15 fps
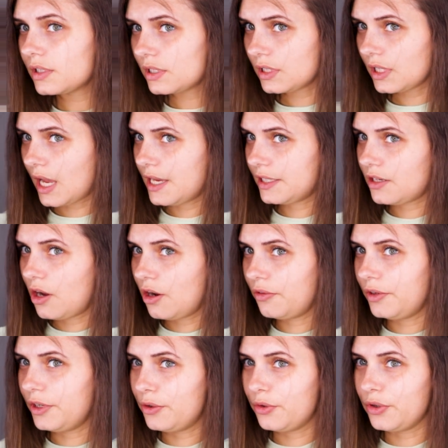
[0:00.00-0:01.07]
Es reicht auch
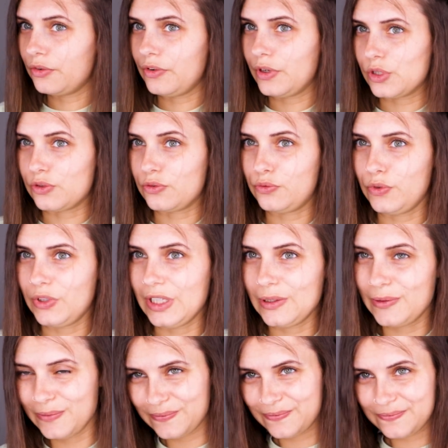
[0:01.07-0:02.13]
wieder ungefähr so
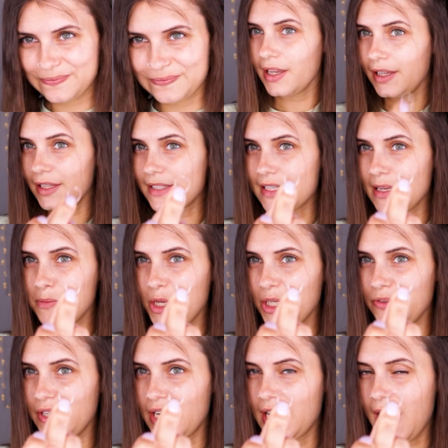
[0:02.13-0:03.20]
viel. Jetzt nehmt ihr
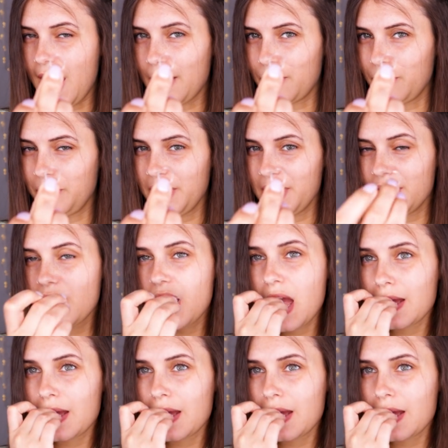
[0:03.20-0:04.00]
euch wieder ein Haargummi